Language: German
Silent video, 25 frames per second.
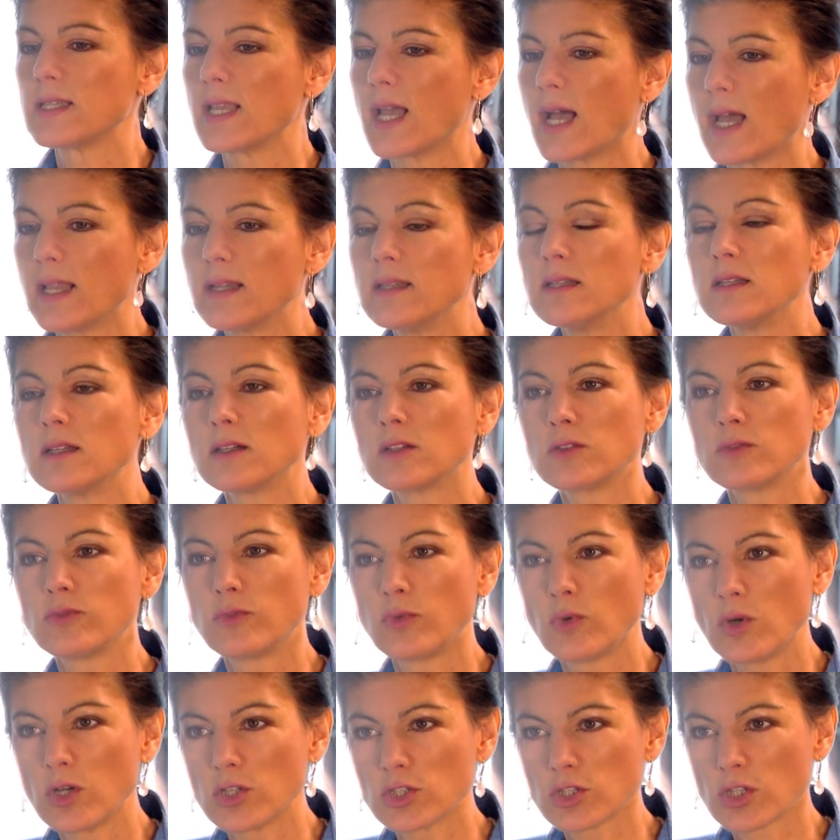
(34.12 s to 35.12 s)
sie anderen
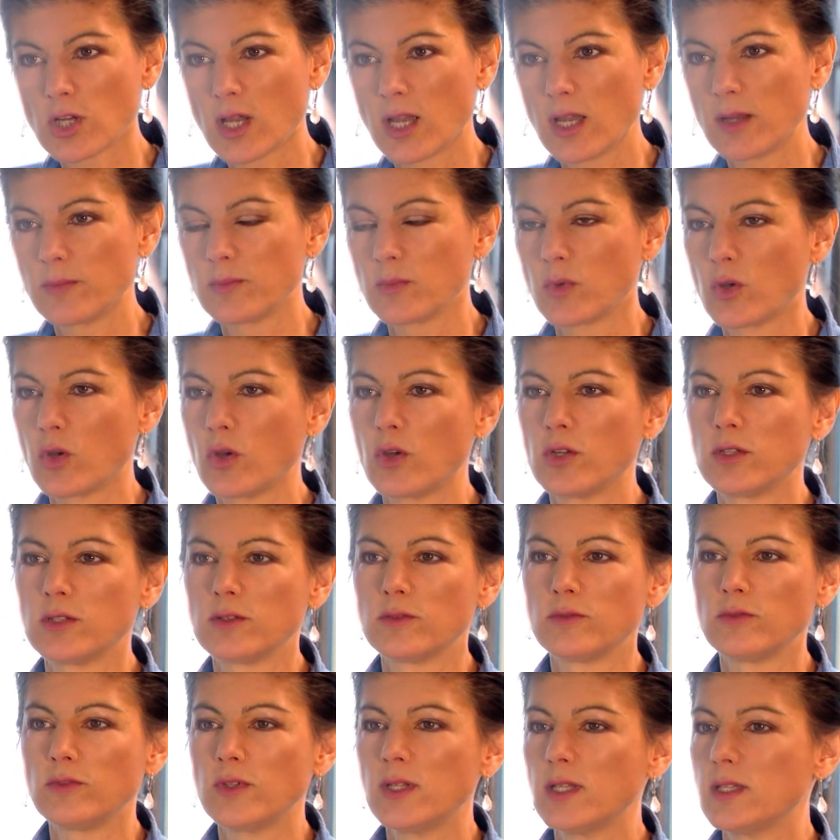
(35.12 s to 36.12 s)
vorschreiben
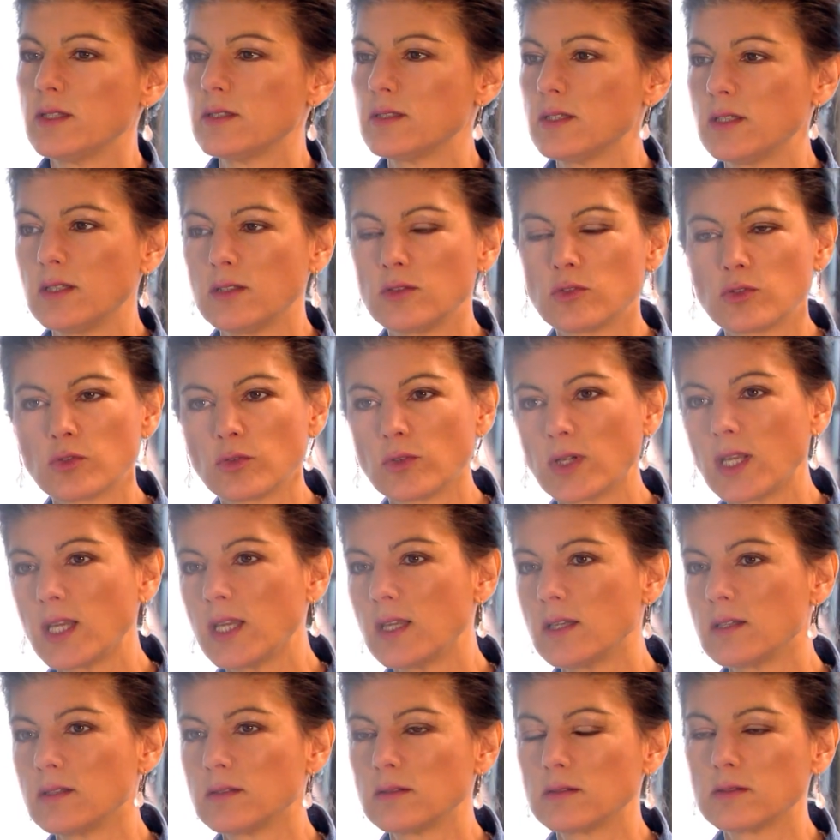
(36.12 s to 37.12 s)
können, wie sie zu
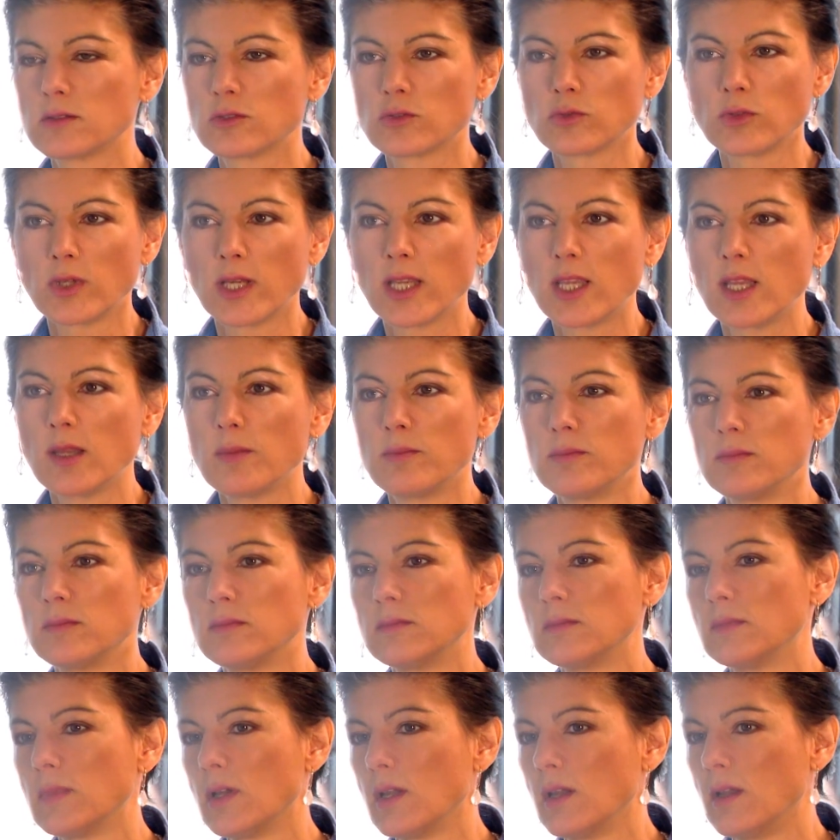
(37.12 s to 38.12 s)
reden, zu
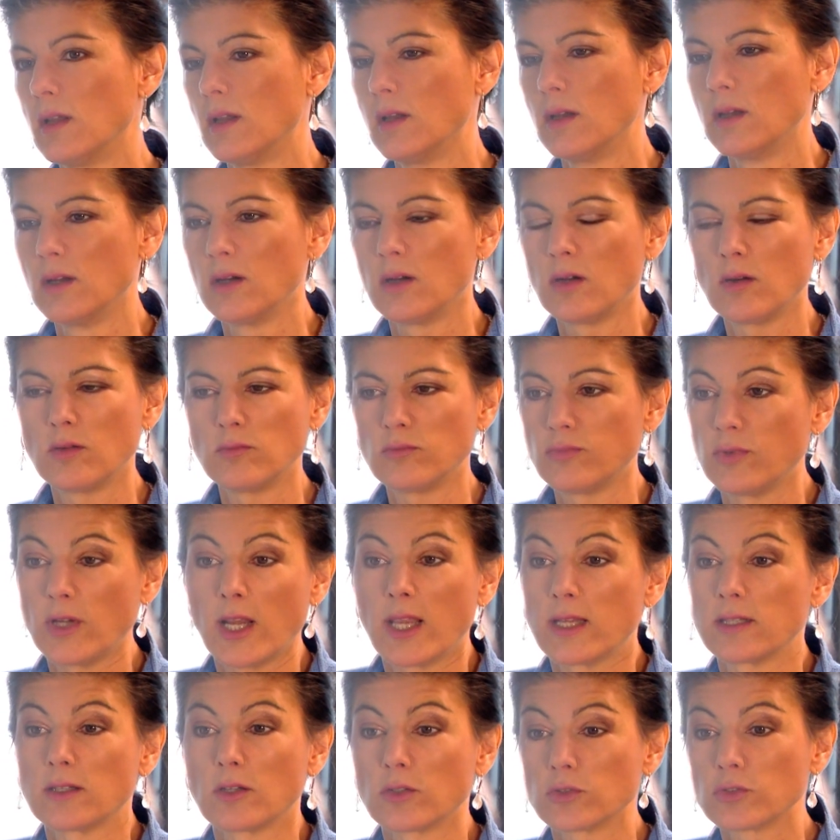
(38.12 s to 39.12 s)
leben,
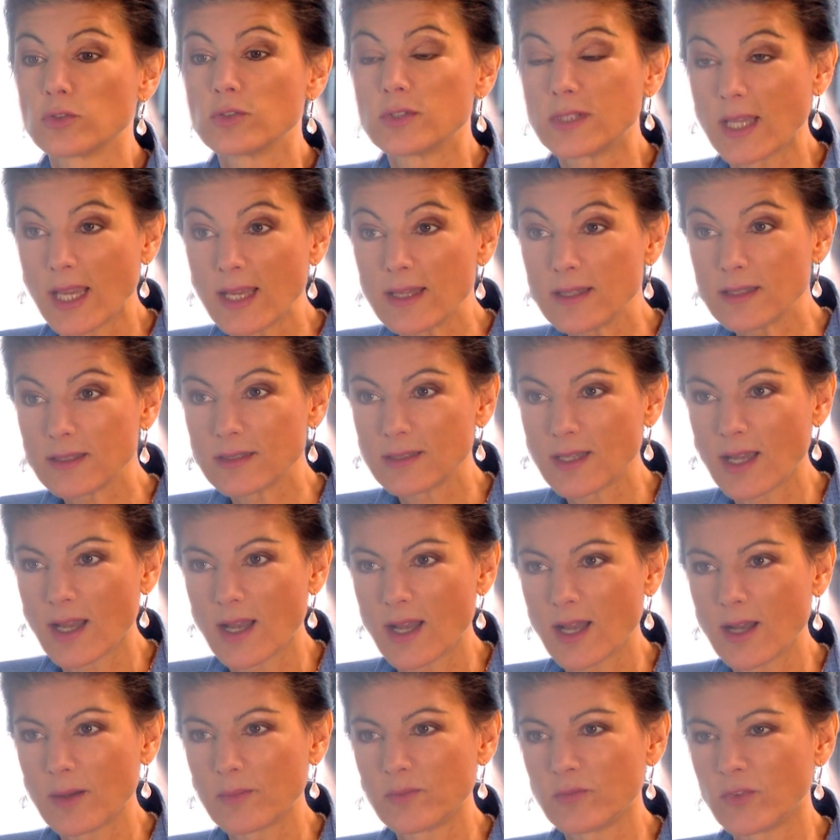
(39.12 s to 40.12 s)
vielleicht auch zu denken
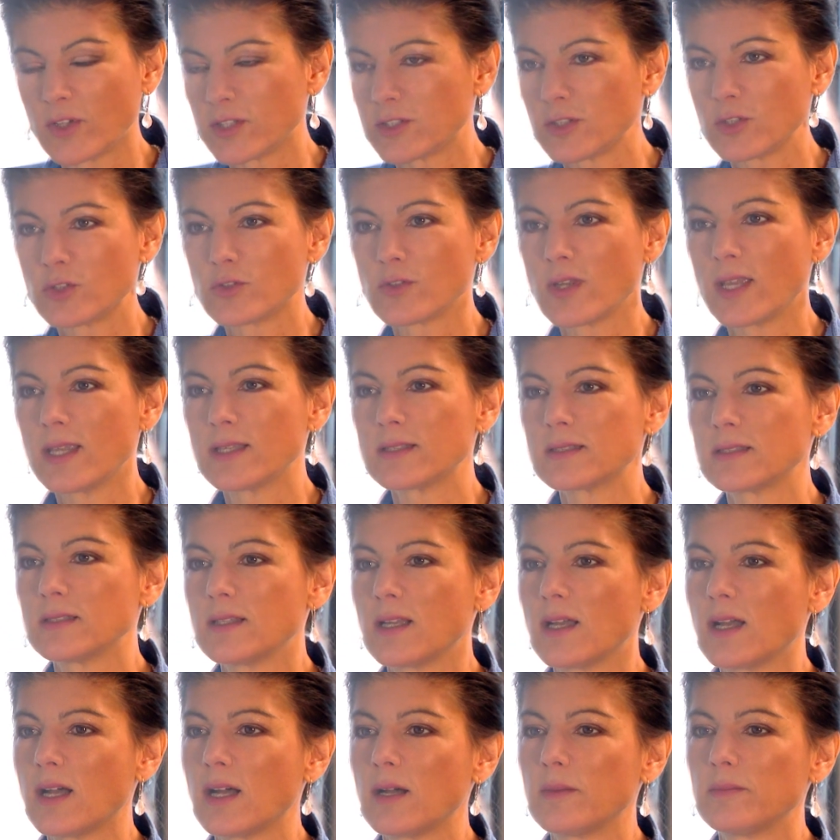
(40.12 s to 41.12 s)
haben, was sie zu
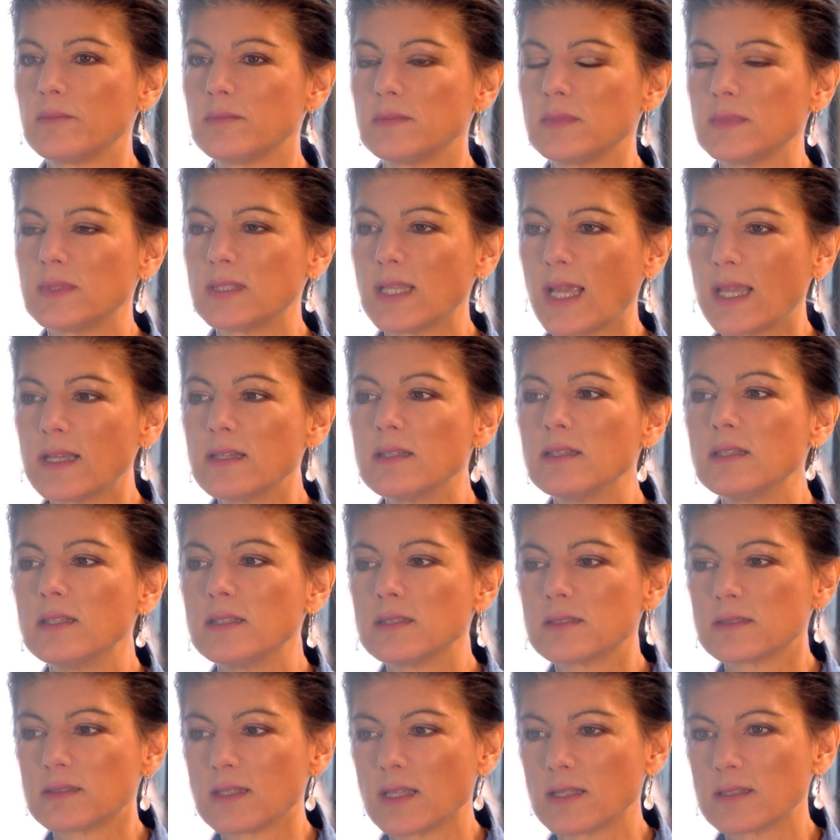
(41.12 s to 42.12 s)
essen haben, dann
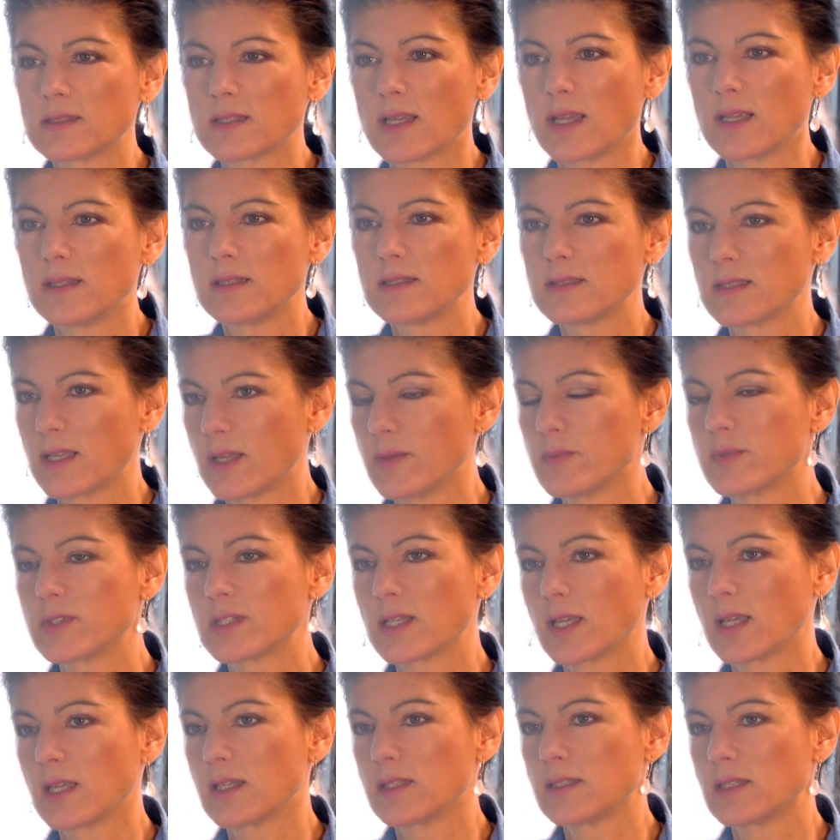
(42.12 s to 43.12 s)
ist das eine
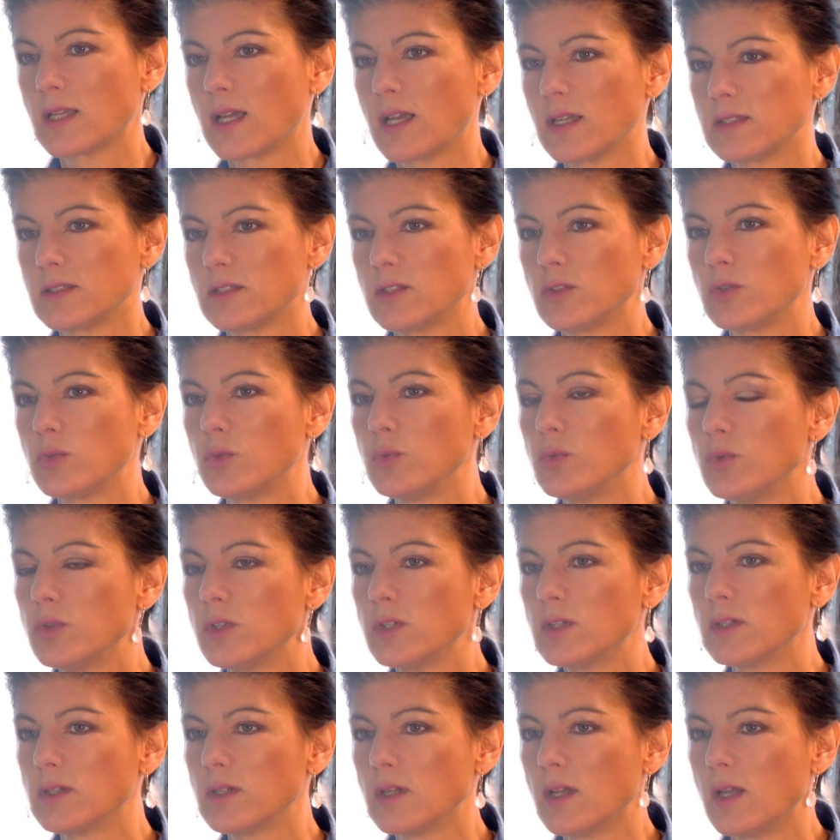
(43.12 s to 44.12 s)
selbstgerechte
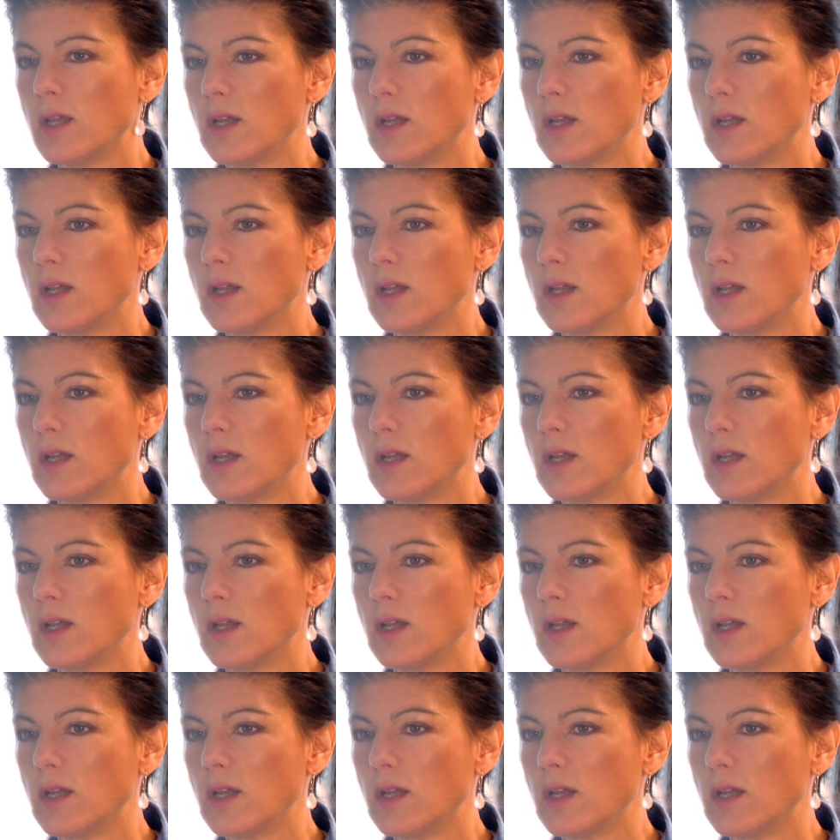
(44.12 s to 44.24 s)
Attitüde.